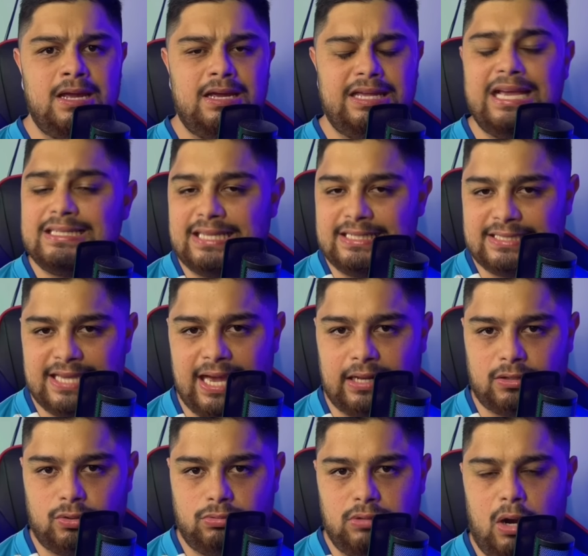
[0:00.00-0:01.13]
Y es que es
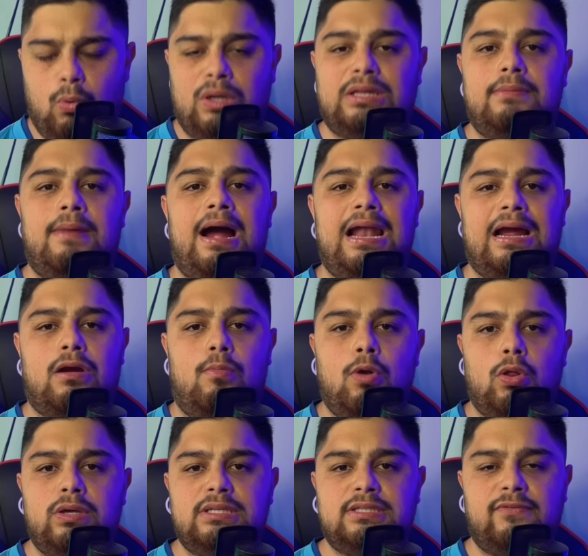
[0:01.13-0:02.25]
cierto, a Guatemala, como
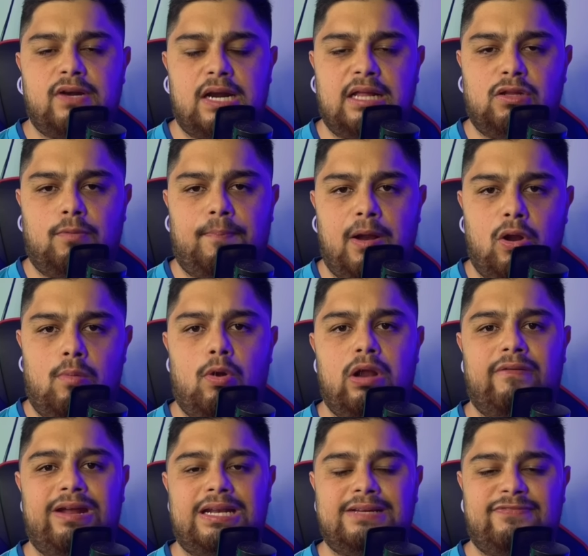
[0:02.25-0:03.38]
lo dice Fernando Palomo, le
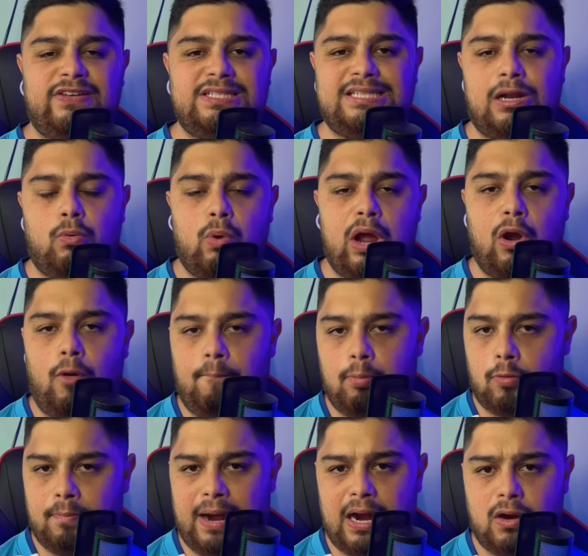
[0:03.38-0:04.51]
beneficia el juego
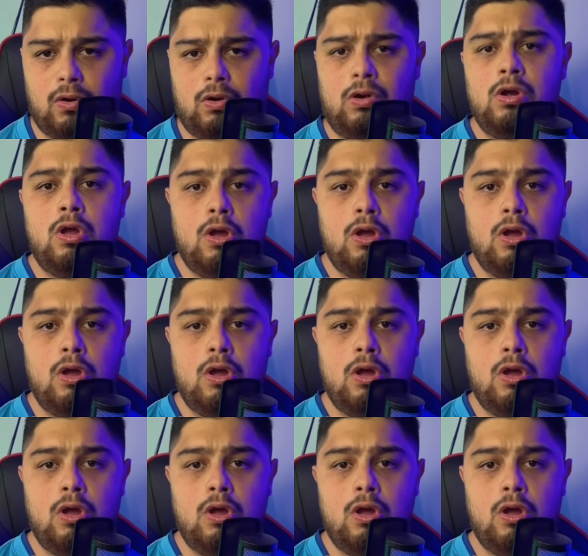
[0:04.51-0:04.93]
por bajo,